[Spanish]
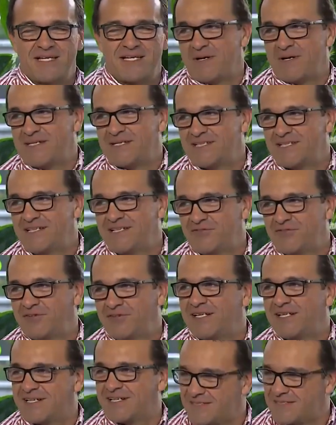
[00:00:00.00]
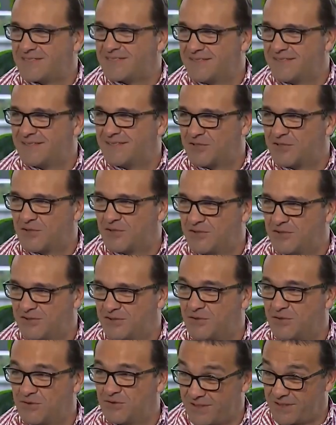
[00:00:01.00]
llamadas telefónicas
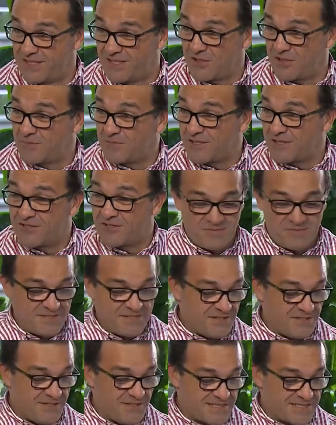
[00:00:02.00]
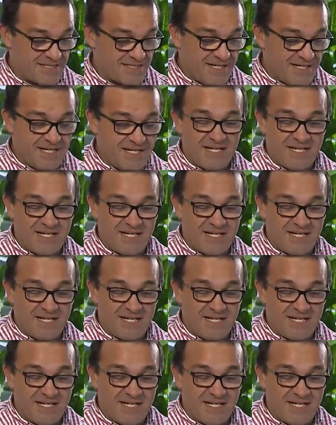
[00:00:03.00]
con, con Telecom, que mencionas.